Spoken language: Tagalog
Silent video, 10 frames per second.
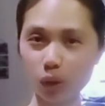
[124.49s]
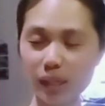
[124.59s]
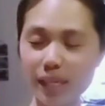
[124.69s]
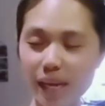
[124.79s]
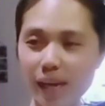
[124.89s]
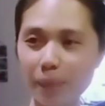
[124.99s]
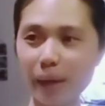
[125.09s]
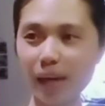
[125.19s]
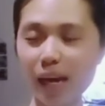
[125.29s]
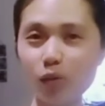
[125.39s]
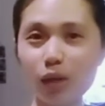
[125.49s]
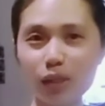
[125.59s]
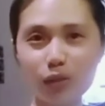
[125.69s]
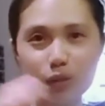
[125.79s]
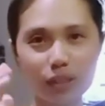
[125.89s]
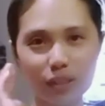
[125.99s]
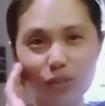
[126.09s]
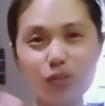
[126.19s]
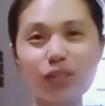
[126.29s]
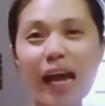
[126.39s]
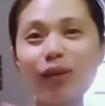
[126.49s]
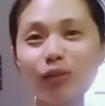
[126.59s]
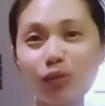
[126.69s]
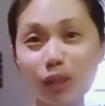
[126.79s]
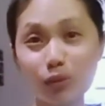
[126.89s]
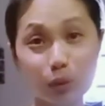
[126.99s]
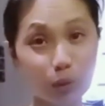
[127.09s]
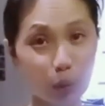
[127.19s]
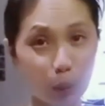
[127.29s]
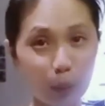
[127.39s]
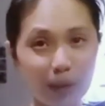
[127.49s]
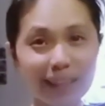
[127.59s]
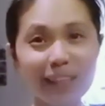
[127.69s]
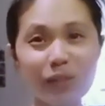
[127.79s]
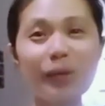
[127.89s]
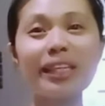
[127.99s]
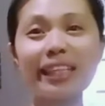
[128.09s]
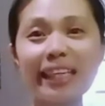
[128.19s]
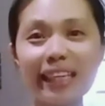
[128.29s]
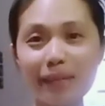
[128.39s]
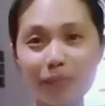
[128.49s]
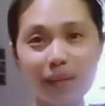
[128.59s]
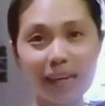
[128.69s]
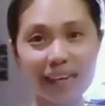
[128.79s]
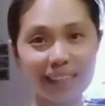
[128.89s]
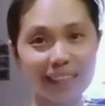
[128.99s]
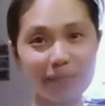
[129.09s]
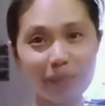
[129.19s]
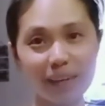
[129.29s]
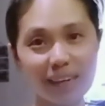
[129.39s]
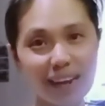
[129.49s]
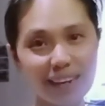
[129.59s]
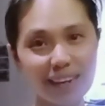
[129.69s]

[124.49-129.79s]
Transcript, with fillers: Kasi parang ano lang yun eh. Yun yung sahod ko sa YouTube. So, hindi talaga nalalagyan ng pera lang.